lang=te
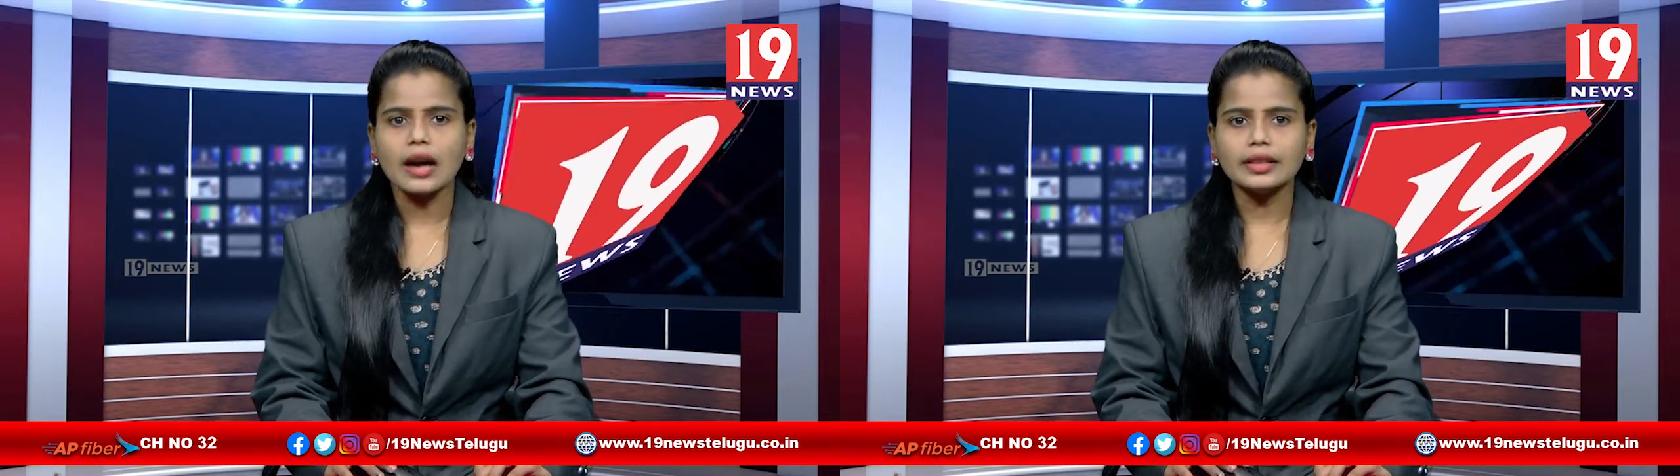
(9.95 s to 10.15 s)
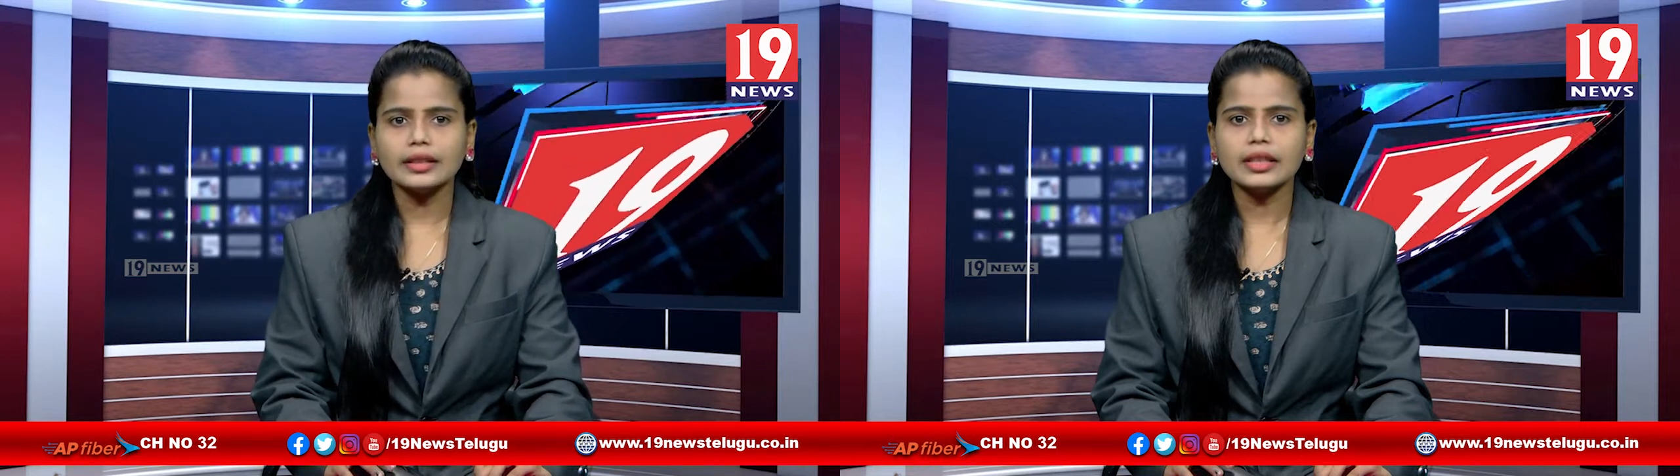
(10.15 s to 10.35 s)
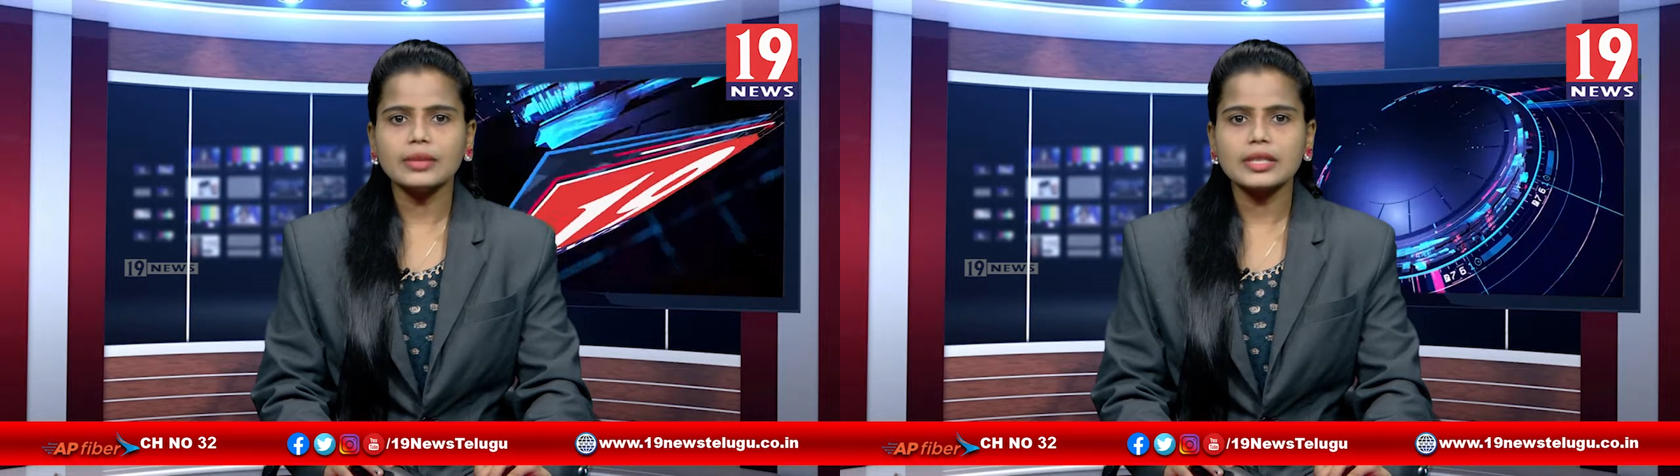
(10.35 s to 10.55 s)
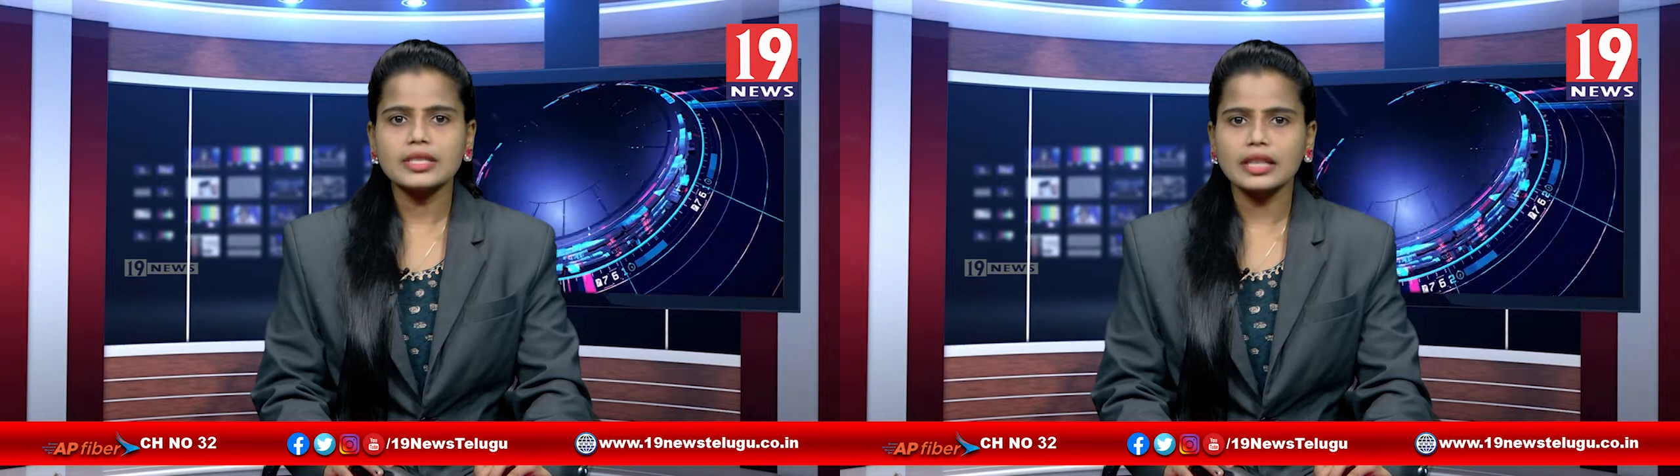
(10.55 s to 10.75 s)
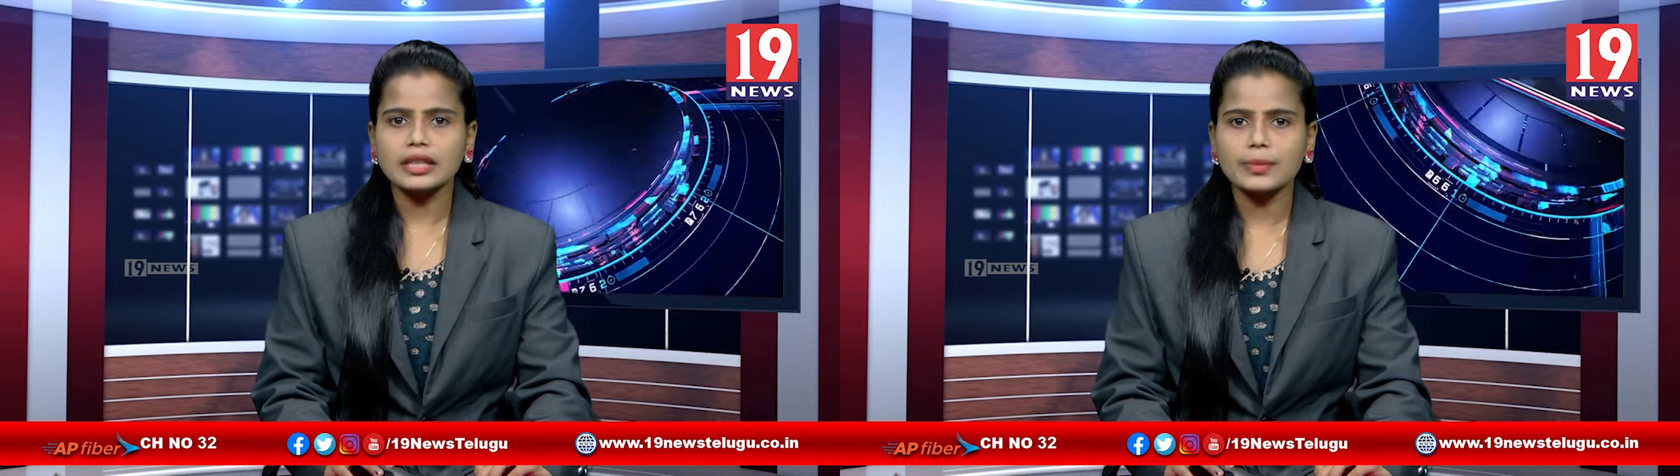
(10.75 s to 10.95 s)
అనంతరం ఈ
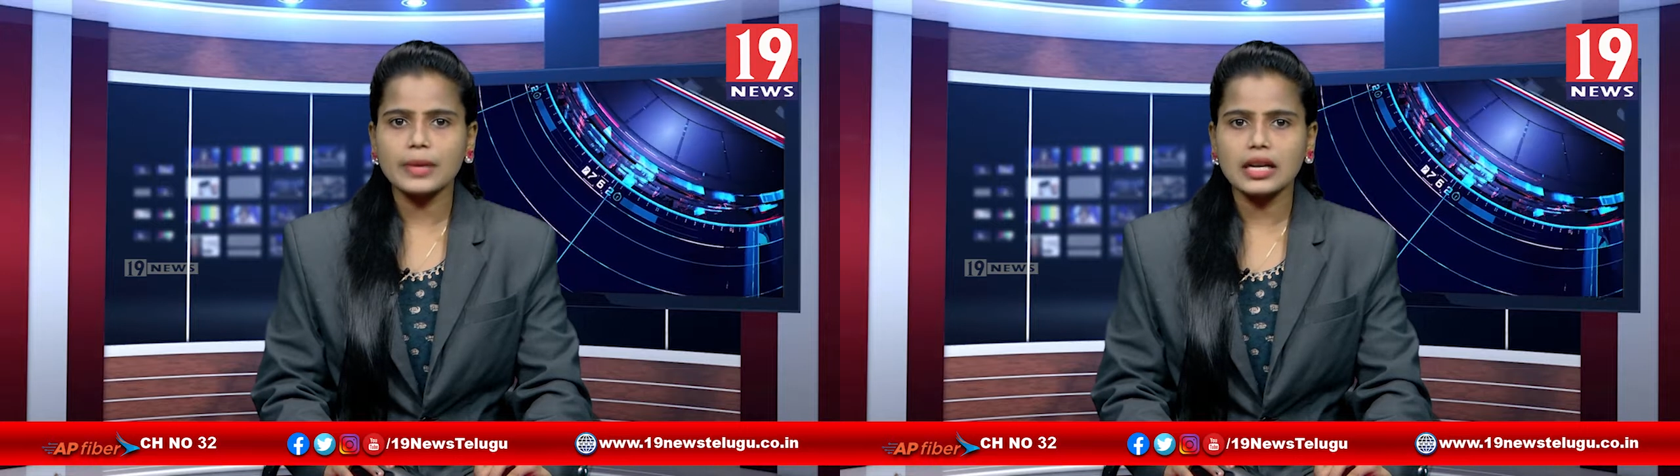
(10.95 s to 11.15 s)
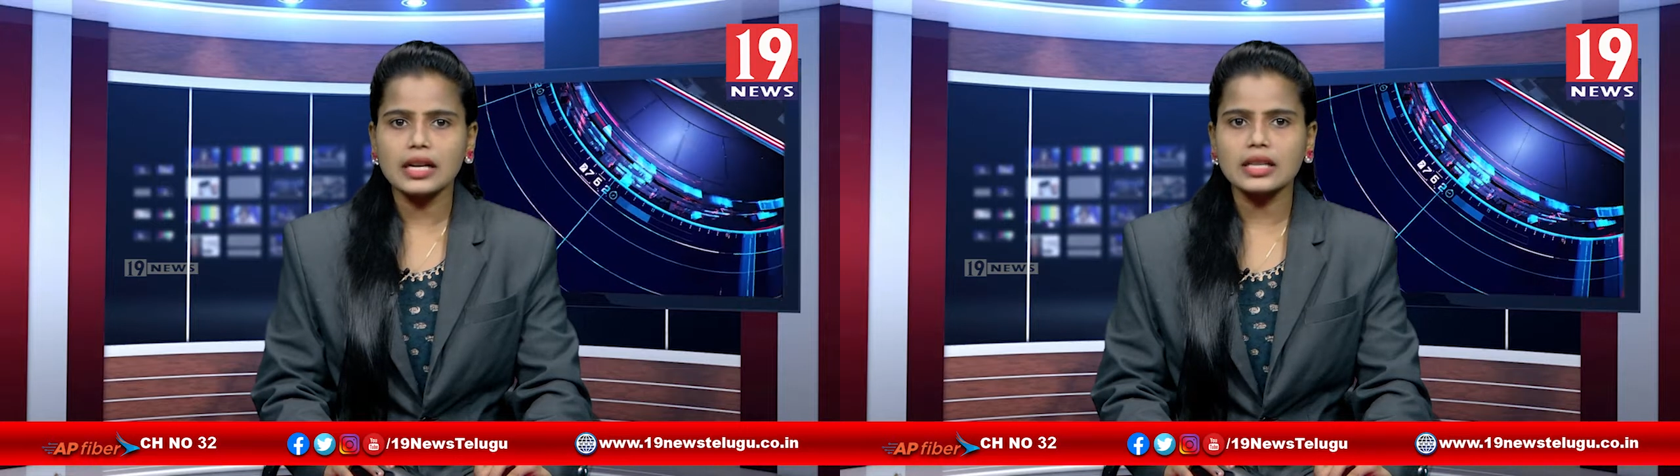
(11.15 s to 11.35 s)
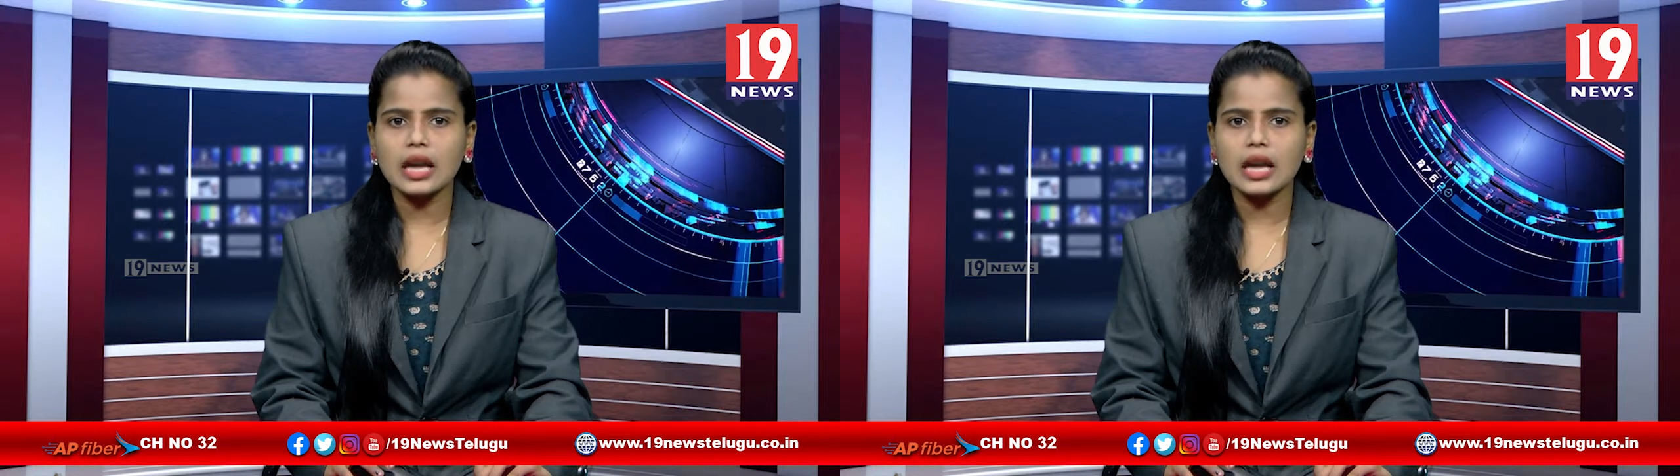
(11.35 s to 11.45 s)
సందర్భంగా